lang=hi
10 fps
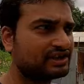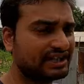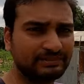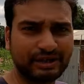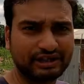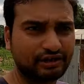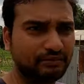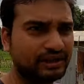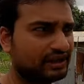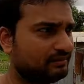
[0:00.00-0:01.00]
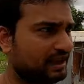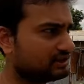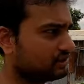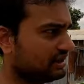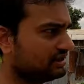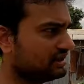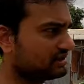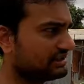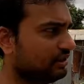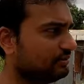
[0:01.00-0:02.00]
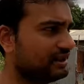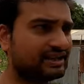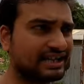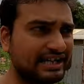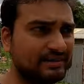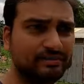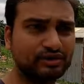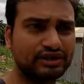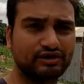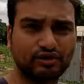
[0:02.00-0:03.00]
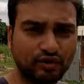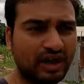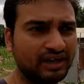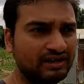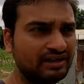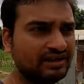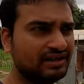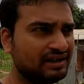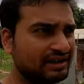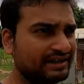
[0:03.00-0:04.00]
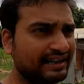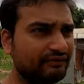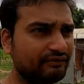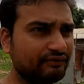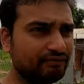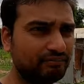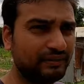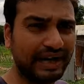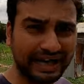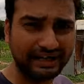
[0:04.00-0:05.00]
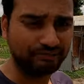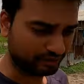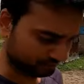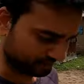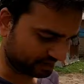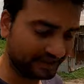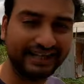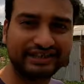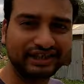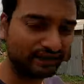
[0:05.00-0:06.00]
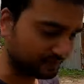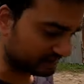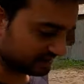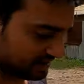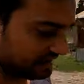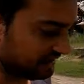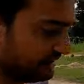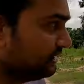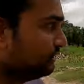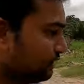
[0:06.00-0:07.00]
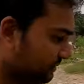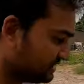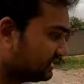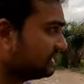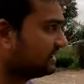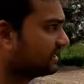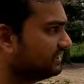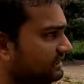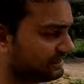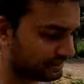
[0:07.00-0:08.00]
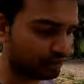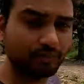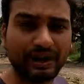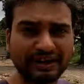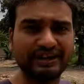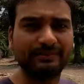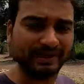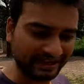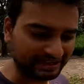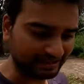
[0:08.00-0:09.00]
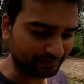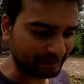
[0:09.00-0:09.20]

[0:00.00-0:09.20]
चार से पाँच किलोमीटर हम आ चुके हैं अंदर इस गांव में कहीं भी मुझे कुआं या हैंड पंप एक जगह भी नज़र नहीं आया तो अब इससे अंदाज़ा लगाइए कि ये लोग पानी यहाँ पे कैसे